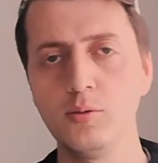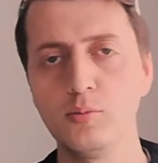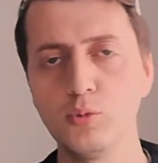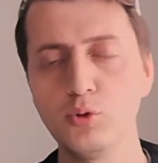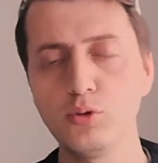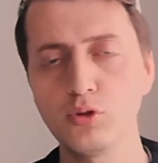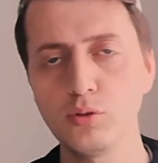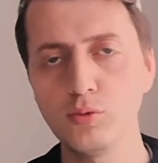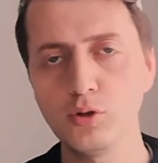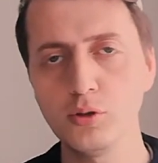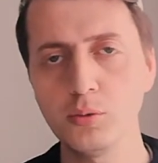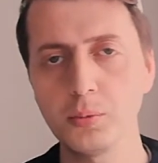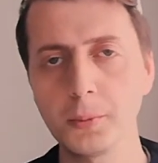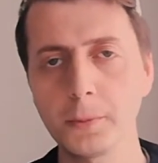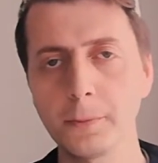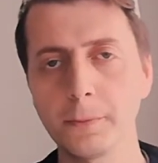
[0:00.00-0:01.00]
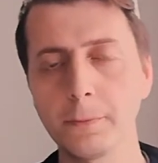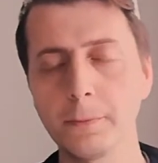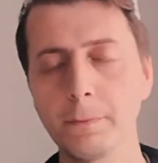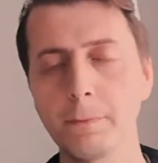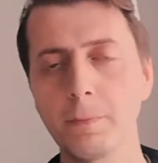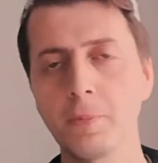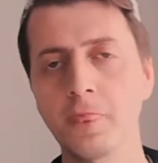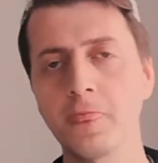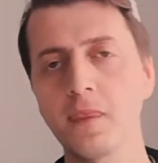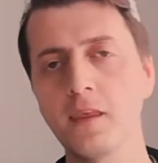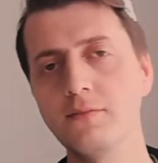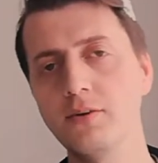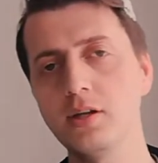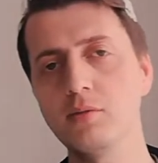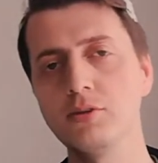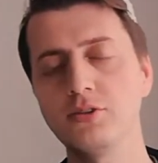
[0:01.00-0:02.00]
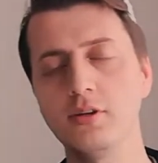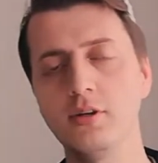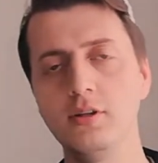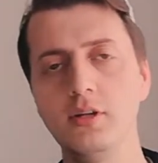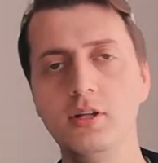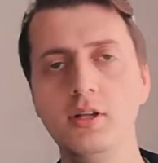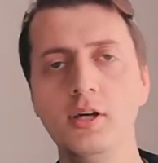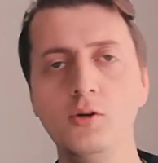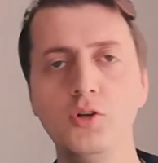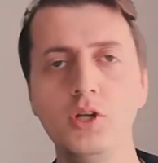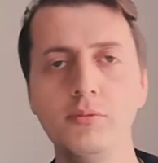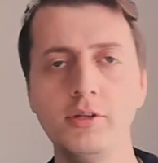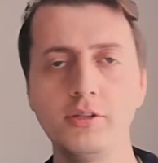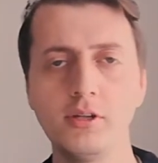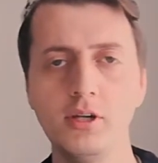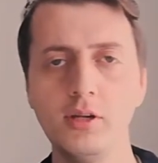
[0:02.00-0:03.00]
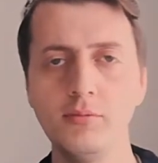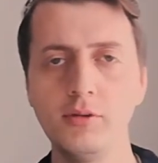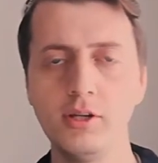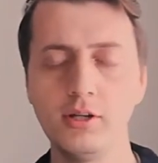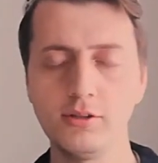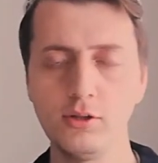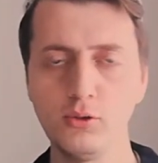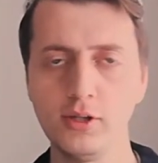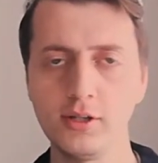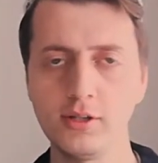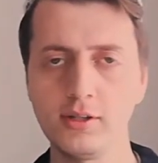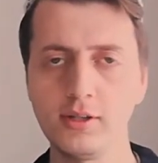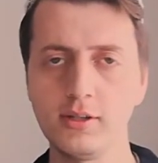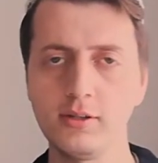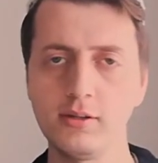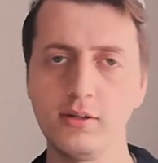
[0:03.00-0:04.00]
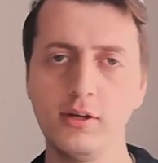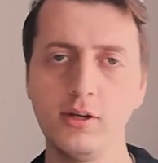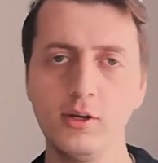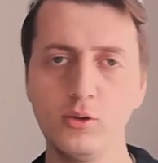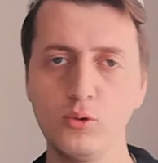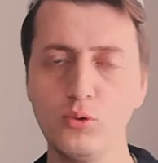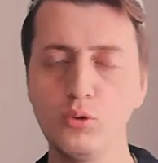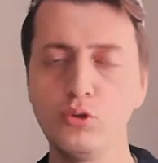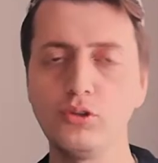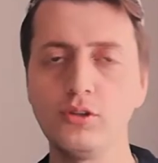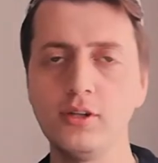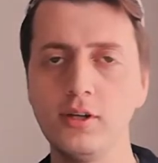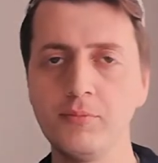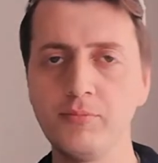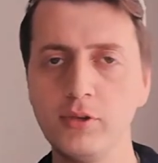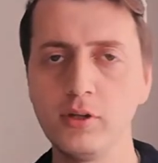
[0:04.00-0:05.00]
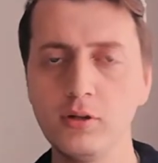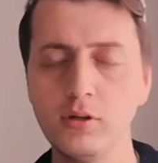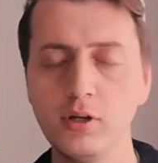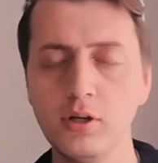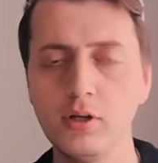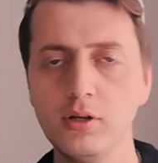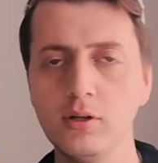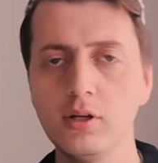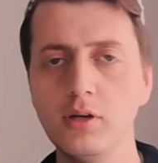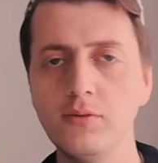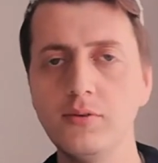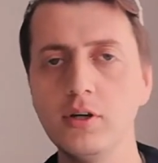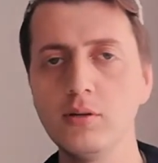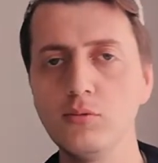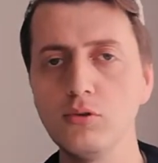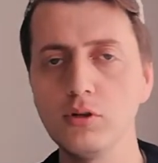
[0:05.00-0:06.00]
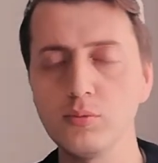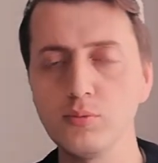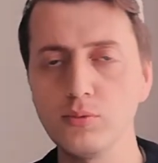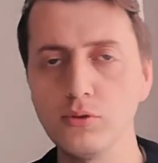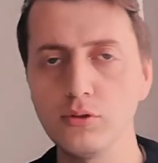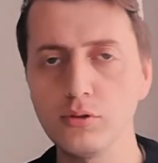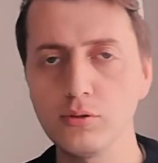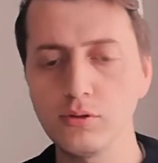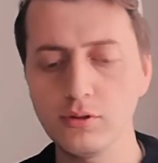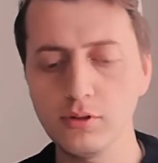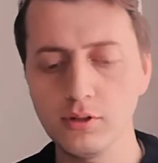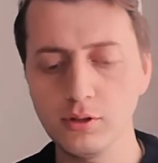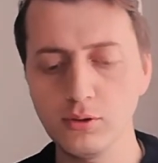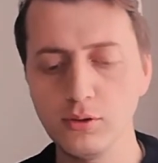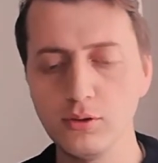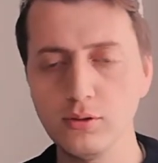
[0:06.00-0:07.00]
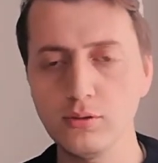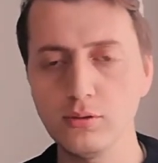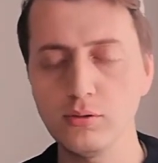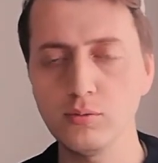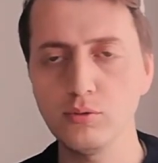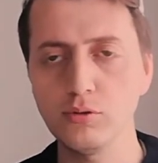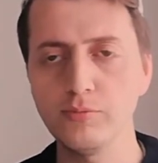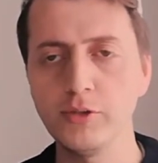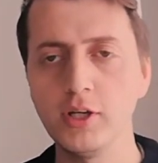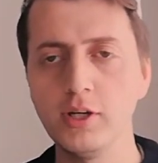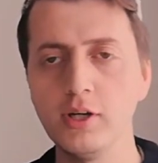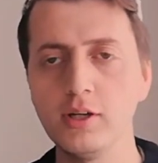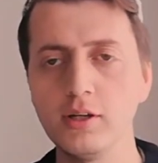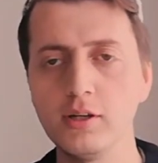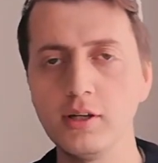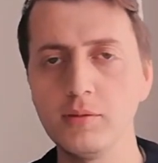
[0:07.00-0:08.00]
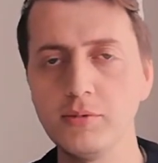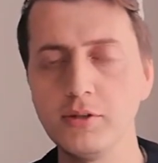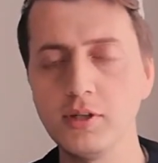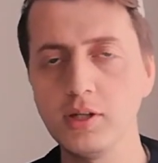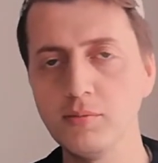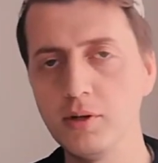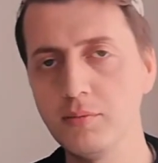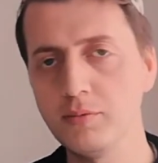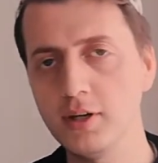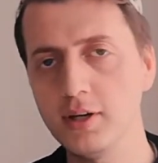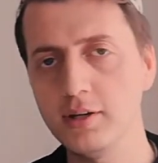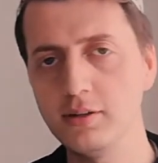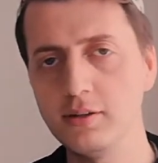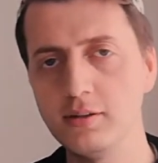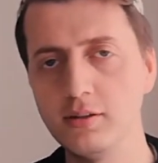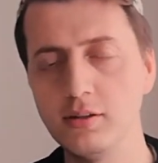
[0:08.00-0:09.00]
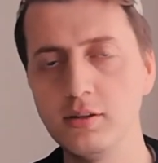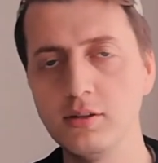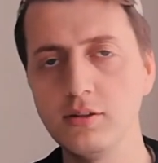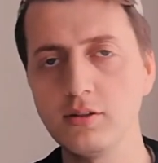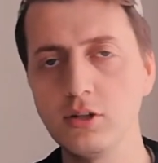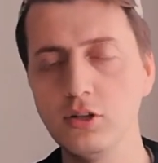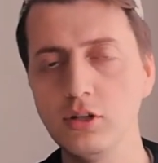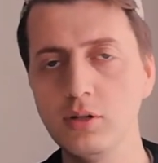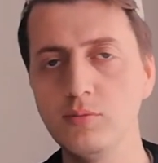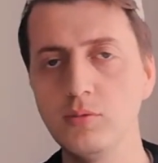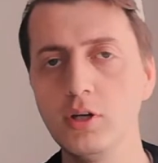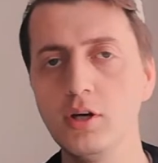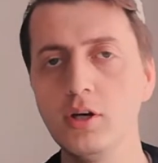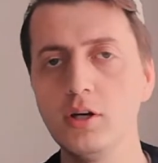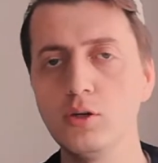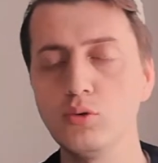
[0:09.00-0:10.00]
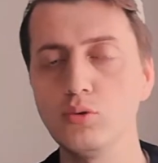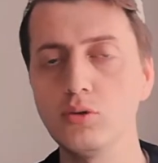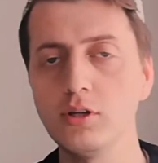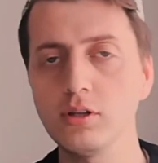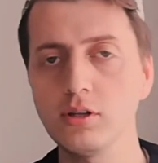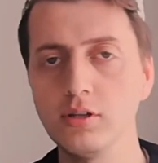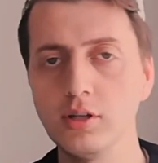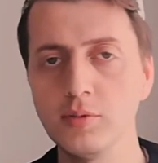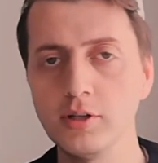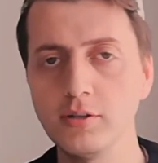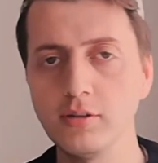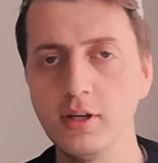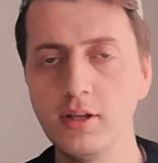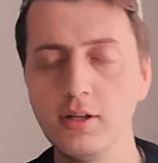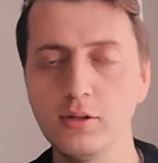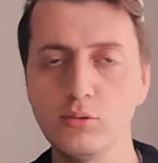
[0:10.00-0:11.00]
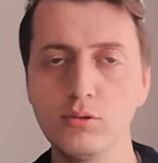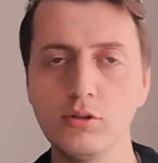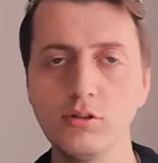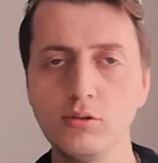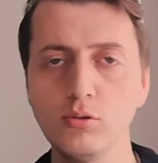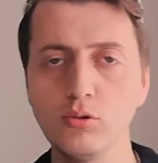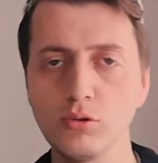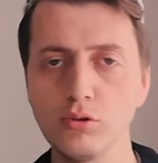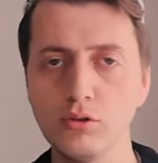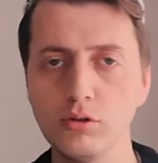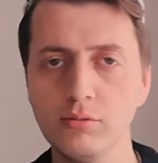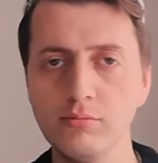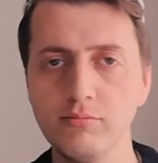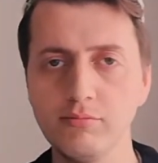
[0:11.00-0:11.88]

Bu durumu Efendimiz sallallahu aleyhi ve selleme iletiyorlar dönüşte. Efendim diyorlar buyurun işte görüyorsunuz bu bize imam tayin ettiğiniz kişi sürekli namazda İhlas Suresini okudu.